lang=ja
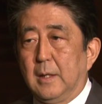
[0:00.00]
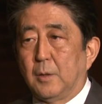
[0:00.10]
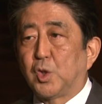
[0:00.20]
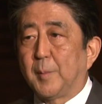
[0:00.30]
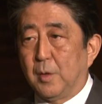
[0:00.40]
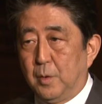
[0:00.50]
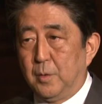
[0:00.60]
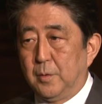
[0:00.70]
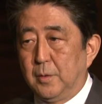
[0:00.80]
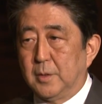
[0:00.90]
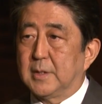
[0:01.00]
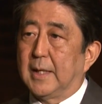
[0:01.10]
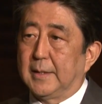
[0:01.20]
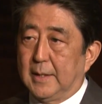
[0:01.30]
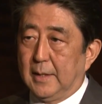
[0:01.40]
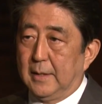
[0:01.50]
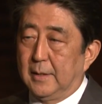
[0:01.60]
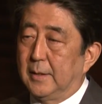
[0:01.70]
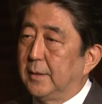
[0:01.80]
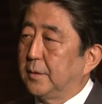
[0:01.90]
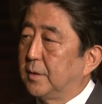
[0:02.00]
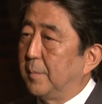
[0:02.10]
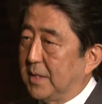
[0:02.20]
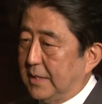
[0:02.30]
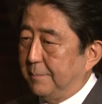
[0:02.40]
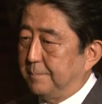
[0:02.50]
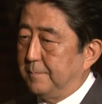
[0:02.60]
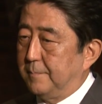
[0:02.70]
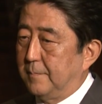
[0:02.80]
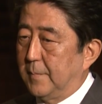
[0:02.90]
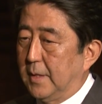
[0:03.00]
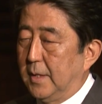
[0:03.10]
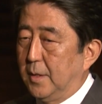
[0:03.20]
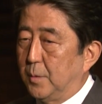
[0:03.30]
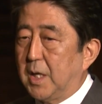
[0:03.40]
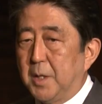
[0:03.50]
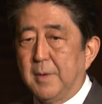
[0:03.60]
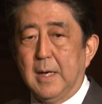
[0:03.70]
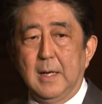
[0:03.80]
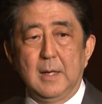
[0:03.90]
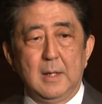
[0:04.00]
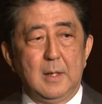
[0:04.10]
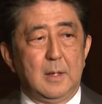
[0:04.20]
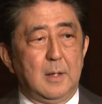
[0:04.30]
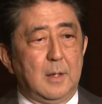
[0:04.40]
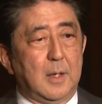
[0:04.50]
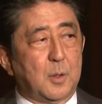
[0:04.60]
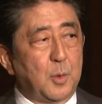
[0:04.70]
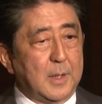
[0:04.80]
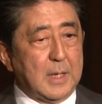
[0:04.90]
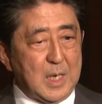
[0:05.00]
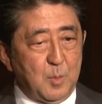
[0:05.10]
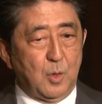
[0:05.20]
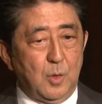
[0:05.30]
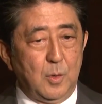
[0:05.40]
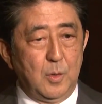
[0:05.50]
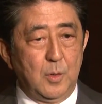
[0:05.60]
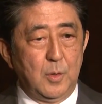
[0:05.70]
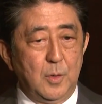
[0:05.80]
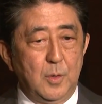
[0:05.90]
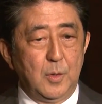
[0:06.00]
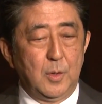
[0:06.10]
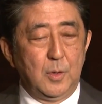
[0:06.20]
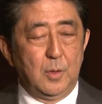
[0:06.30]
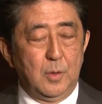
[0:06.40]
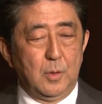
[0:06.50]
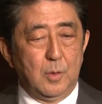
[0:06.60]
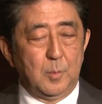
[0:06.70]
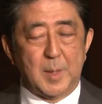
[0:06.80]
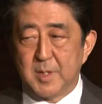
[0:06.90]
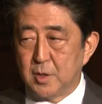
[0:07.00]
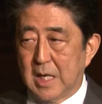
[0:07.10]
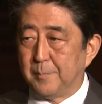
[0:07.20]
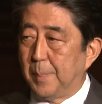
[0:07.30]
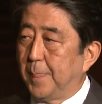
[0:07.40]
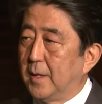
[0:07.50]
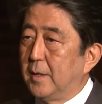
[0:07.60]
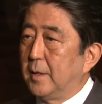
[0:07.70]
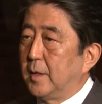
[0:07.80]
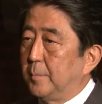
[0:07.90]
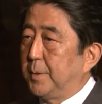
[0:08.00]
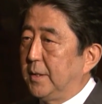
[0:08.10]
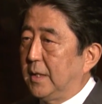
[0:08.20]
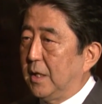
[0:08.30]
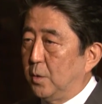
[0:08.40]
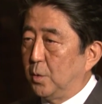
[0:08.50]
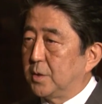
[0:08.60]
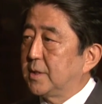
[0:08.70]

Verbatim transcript: 言葉を伝えてくれました我々はこれからも南スーダン PKO